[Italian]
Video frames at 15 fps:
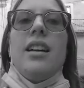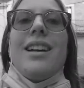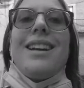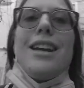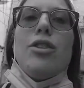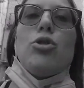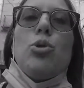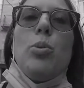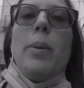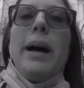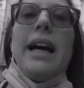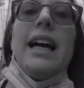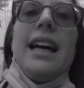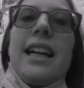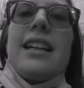
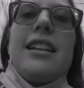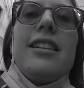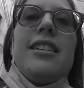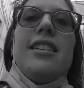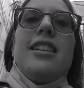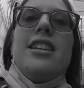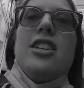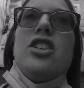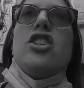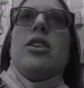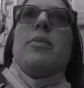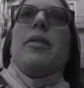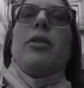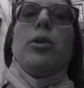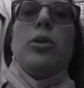Riesumare si
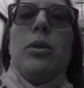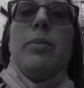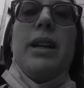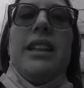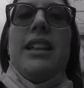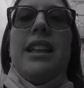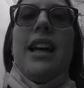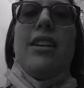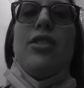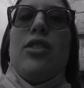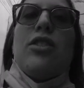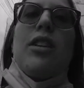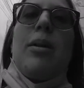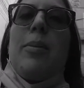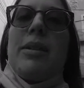dice, mi è venuto in mente
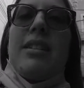adesso, sarà